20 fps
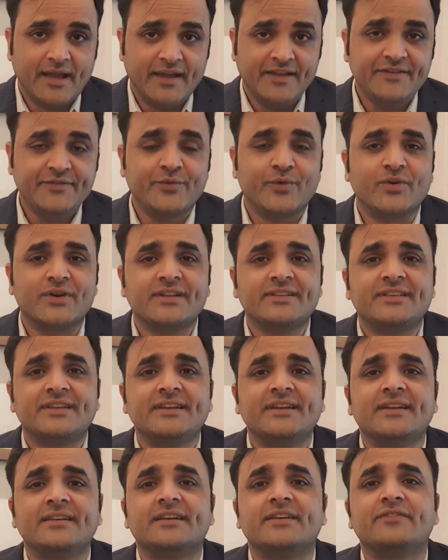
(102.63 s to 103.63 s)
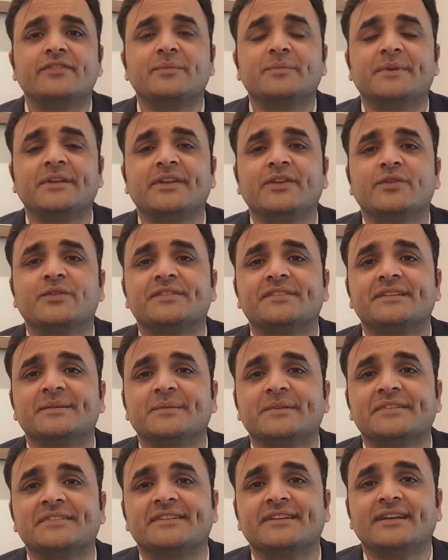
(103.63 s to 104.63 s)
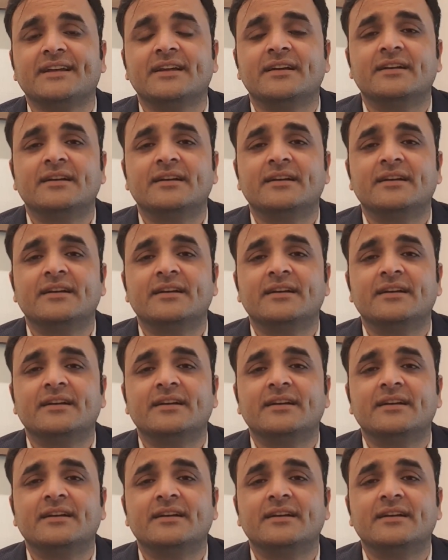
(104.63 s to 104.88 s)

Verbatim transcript: इस फोर्टी थ्री हंड्रेड फिफ्टी यू एस डी में से